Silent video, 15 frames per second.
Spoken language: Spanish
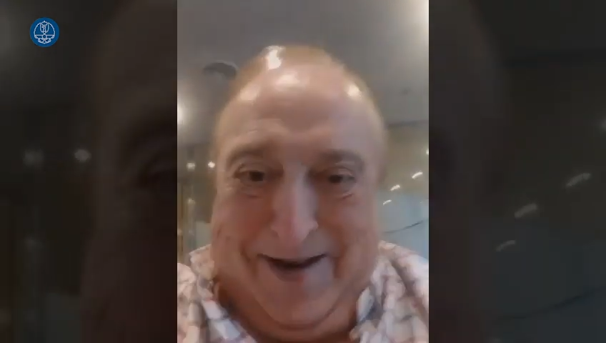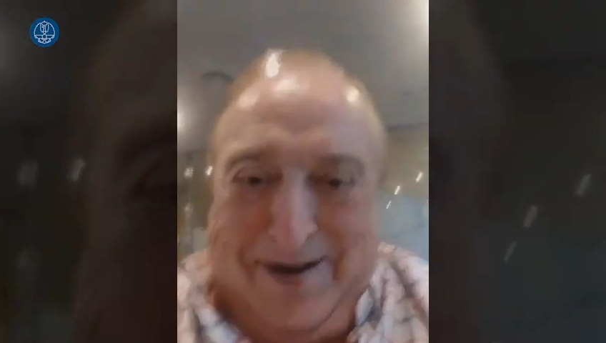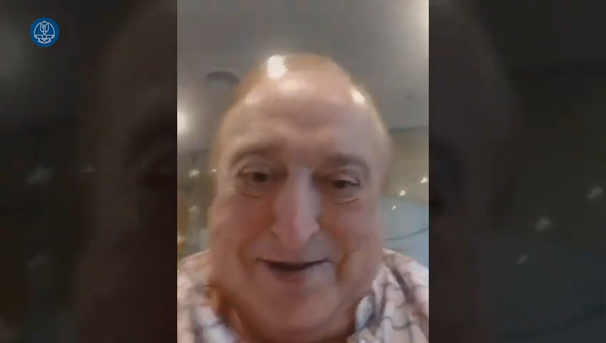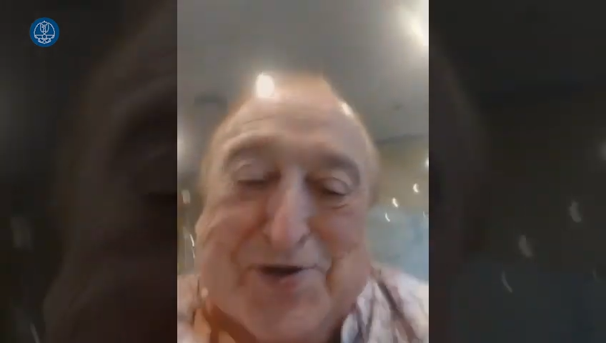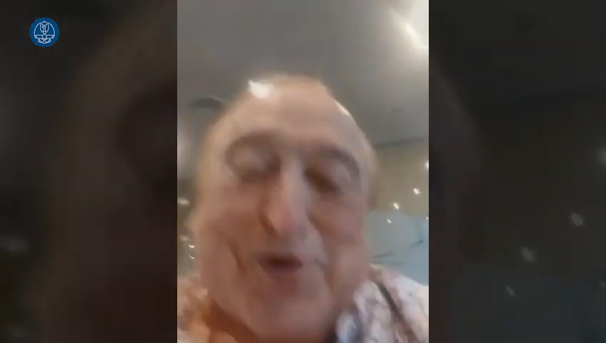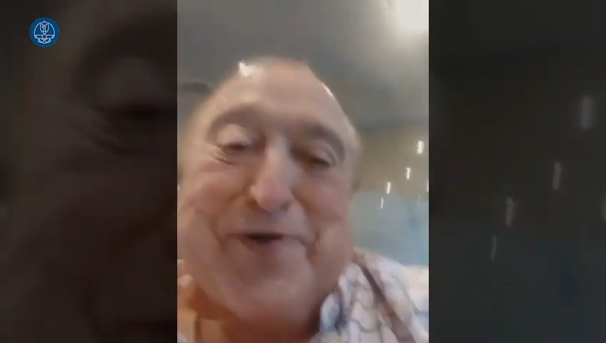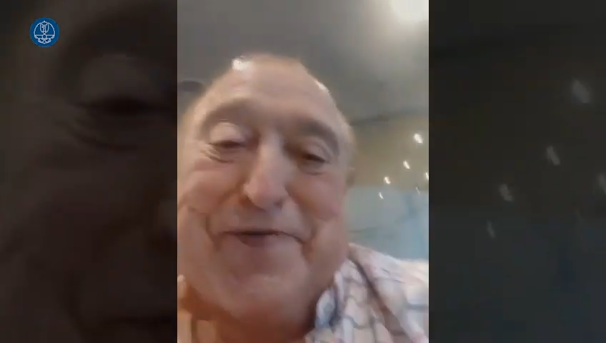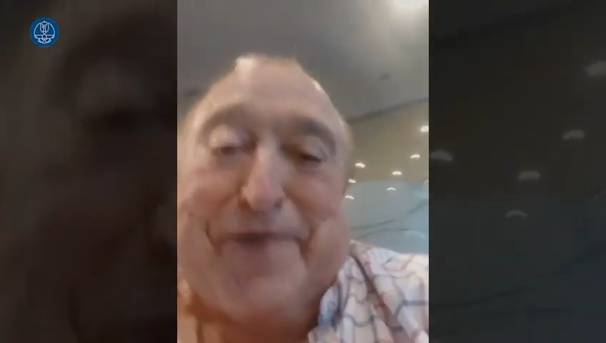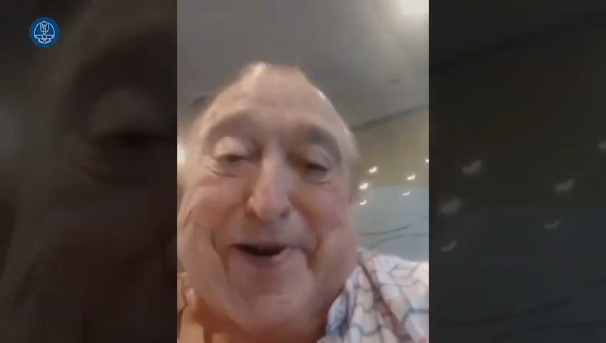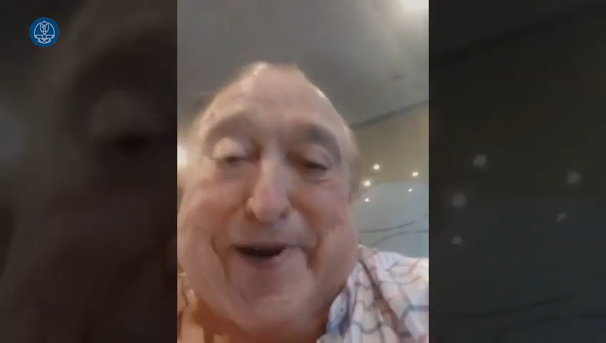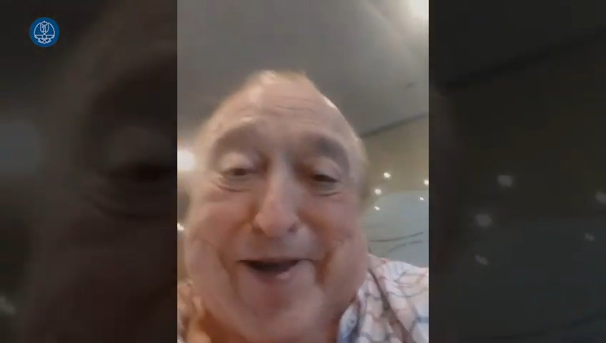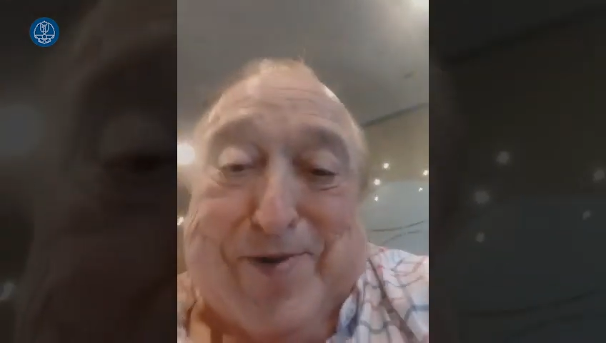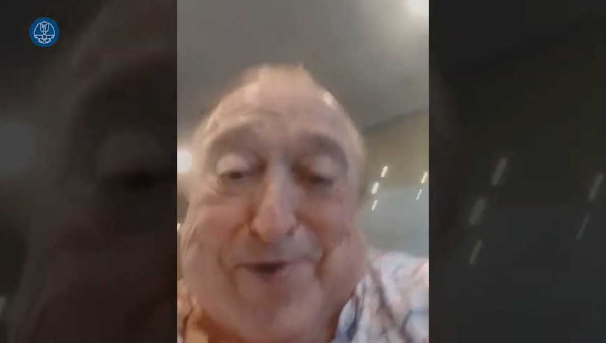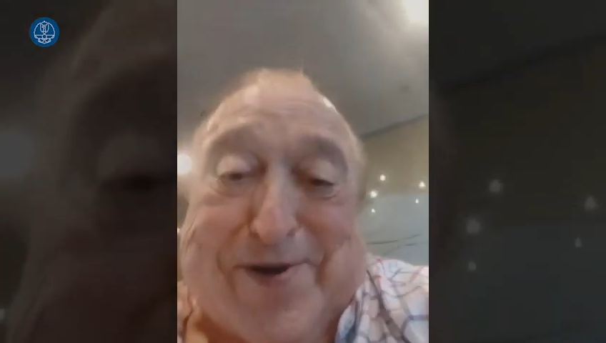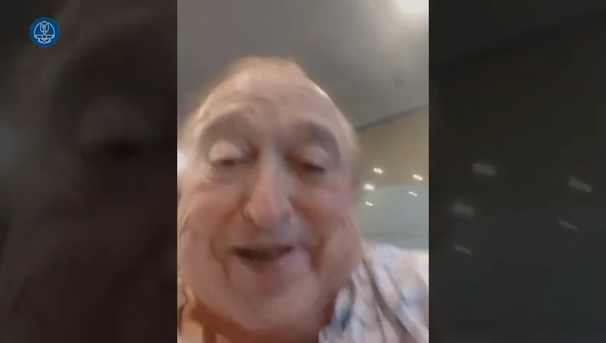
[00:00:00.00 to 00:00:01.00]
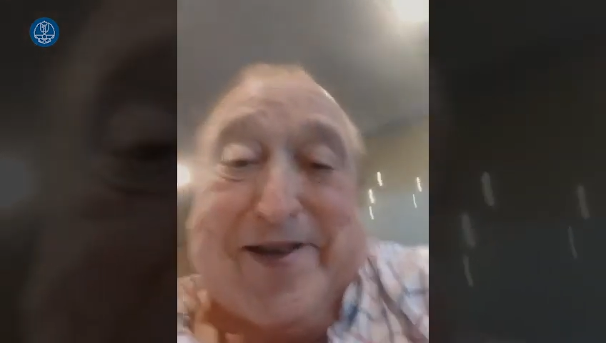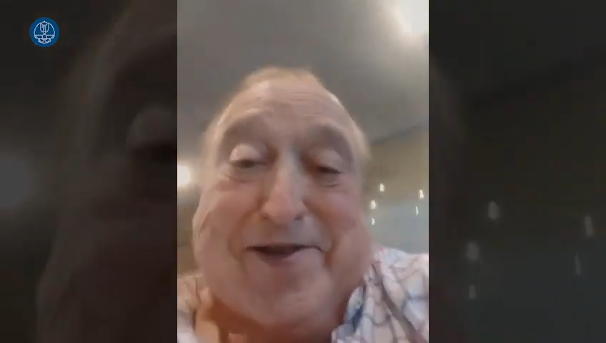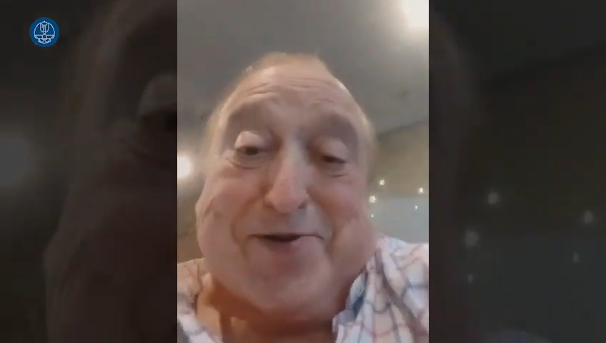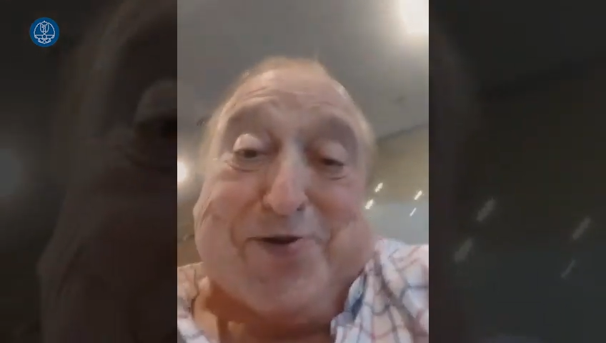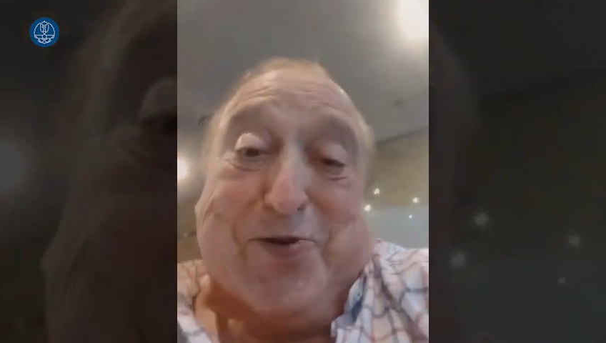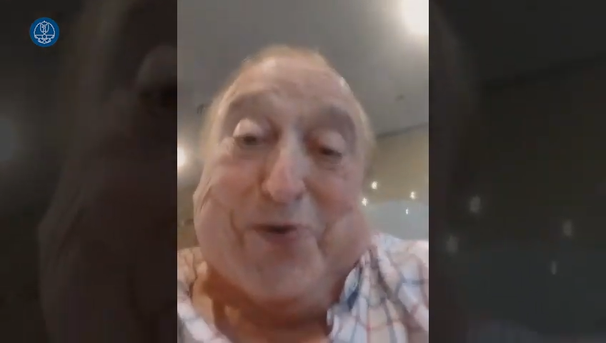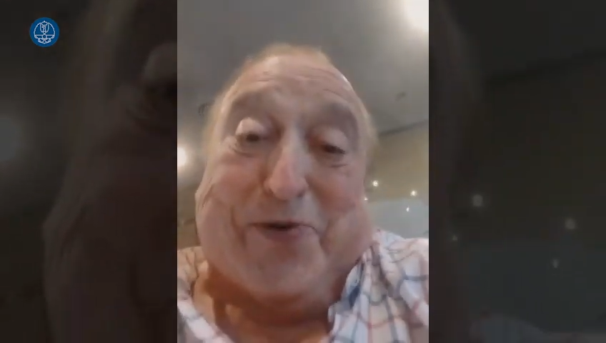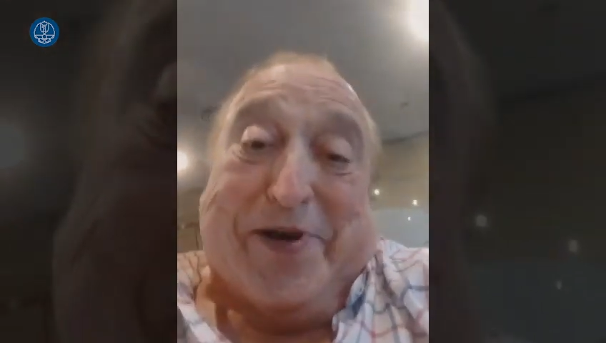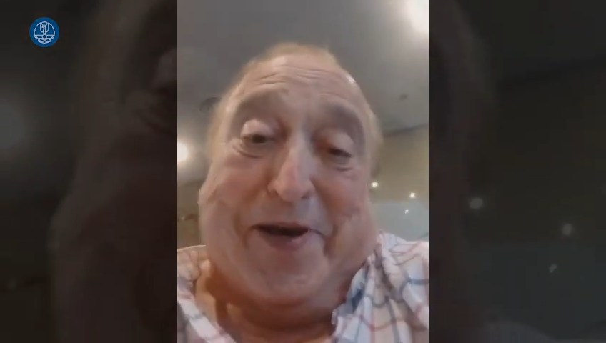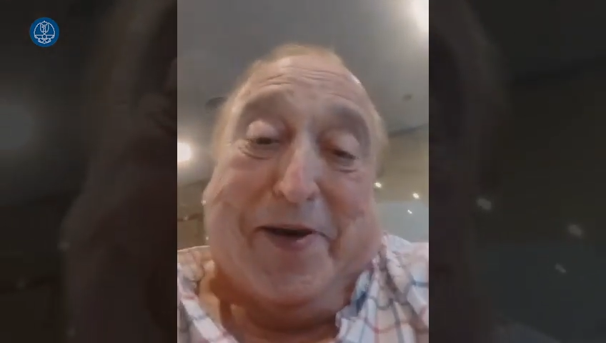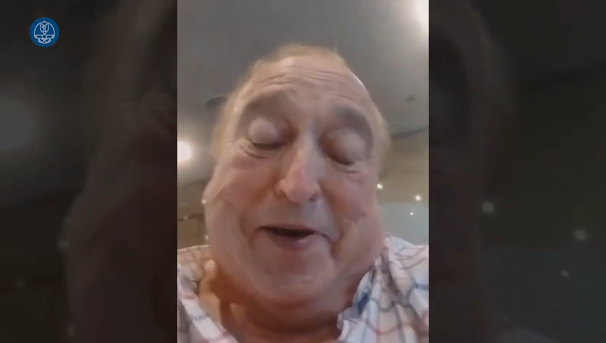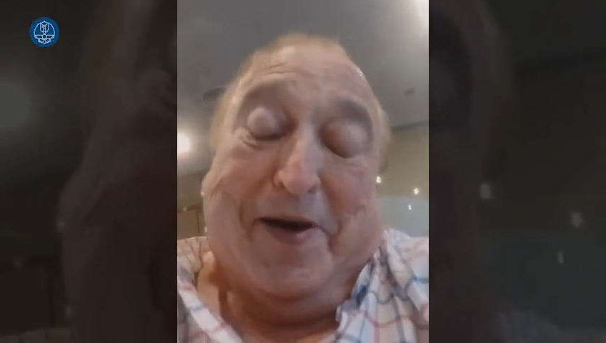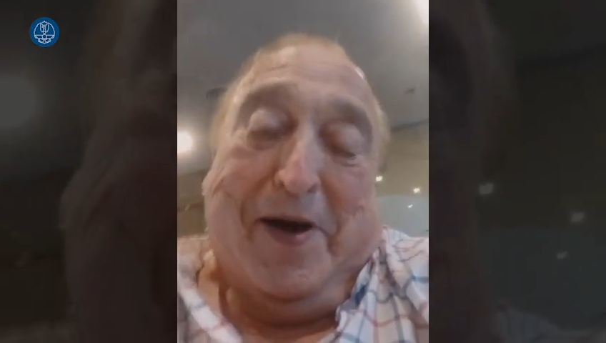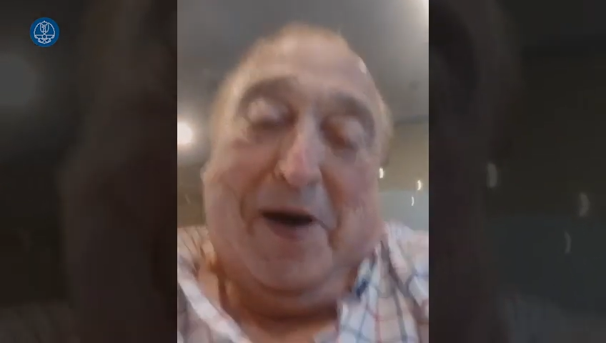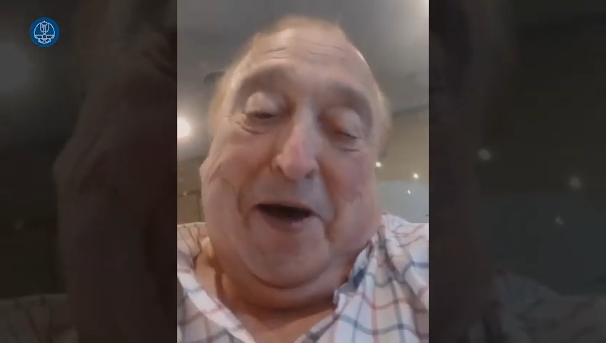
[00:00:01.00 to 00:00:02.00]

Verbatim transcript: soy Fernando Exceso y